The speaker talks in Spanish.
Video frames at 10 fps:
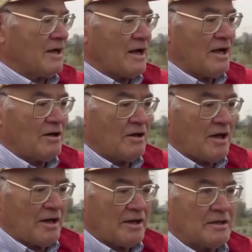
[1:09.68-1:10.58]

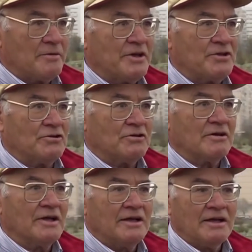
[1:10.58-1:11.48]
Eh, a mí me
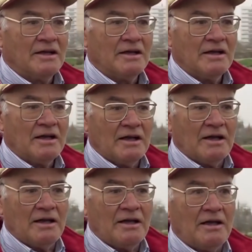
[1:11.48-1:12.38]
dio
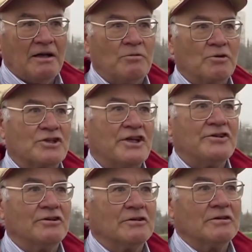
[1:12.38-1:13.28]
si
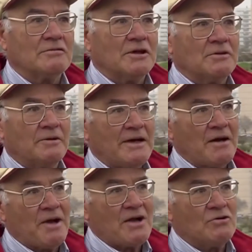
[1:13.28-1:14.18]
no decía nada
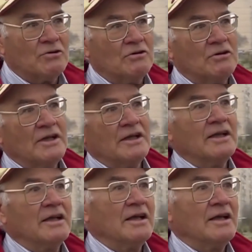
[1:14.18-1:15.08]
de que había estado en mi
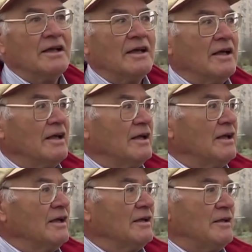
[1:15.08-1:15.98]
casa,
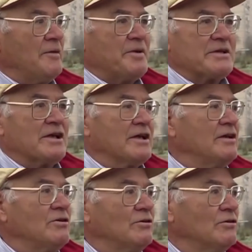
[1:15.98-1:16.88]
me
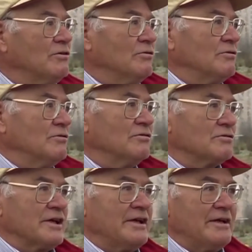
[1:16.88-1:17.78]
nombraba ministro,
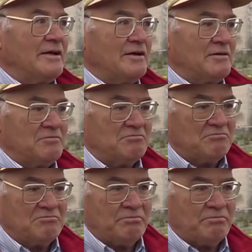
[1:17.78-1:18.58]
o asesor.